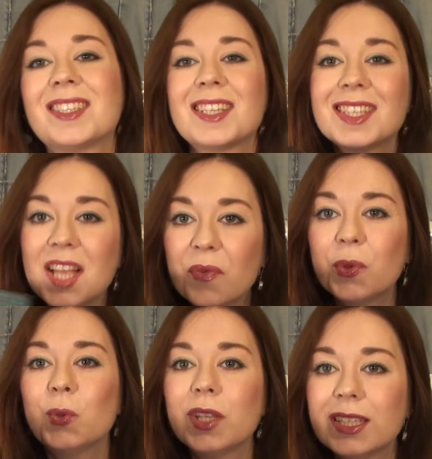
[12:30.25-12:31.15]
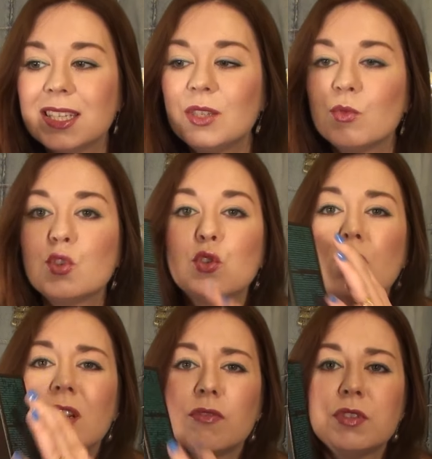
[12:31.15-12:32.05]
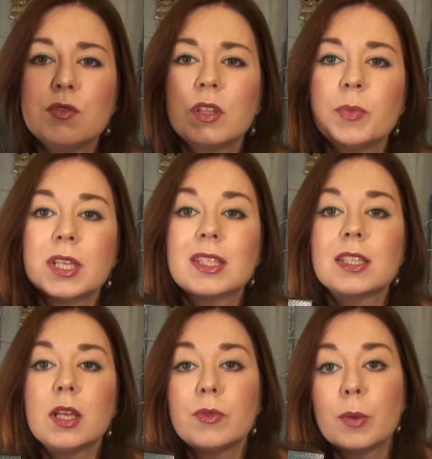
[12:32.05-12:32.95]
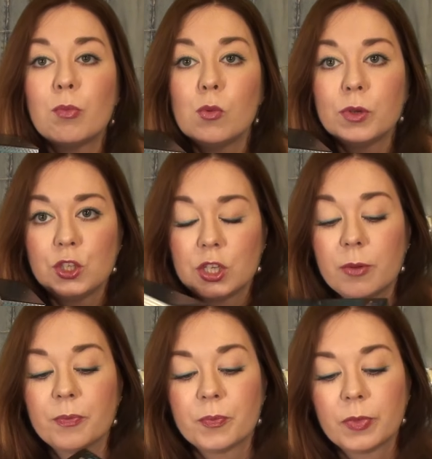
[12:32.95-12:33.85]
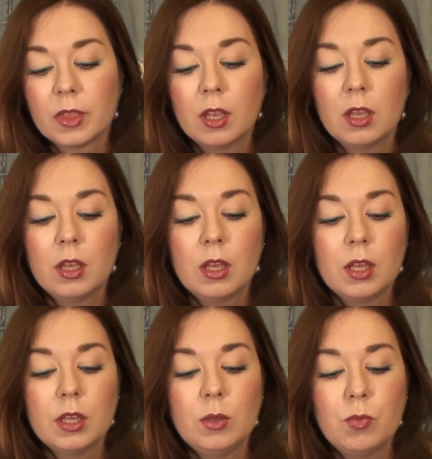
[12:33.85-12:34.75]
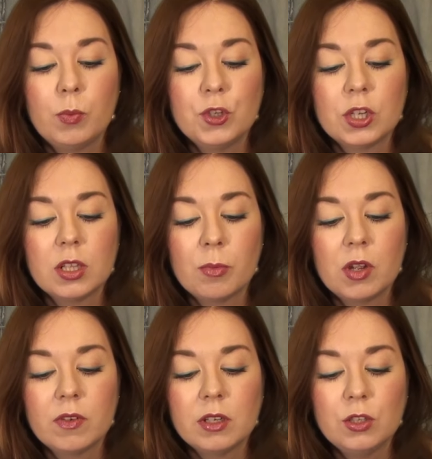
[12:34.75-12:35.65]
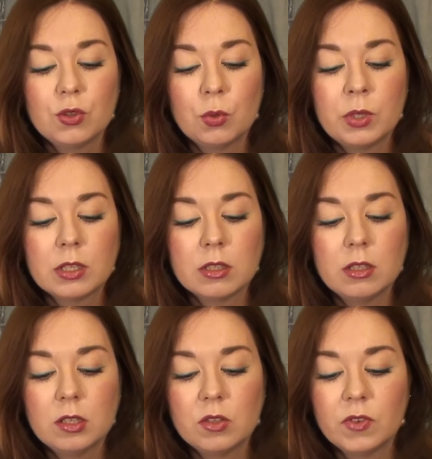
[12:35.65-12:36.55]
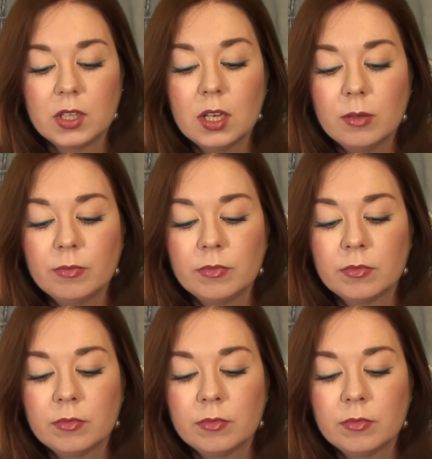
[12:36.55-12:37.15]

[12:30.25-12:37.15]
состав-то у нас, знаете, вот столько всего написано, а состав на попочке. И попочка нам говорит, что у нас здесь вода.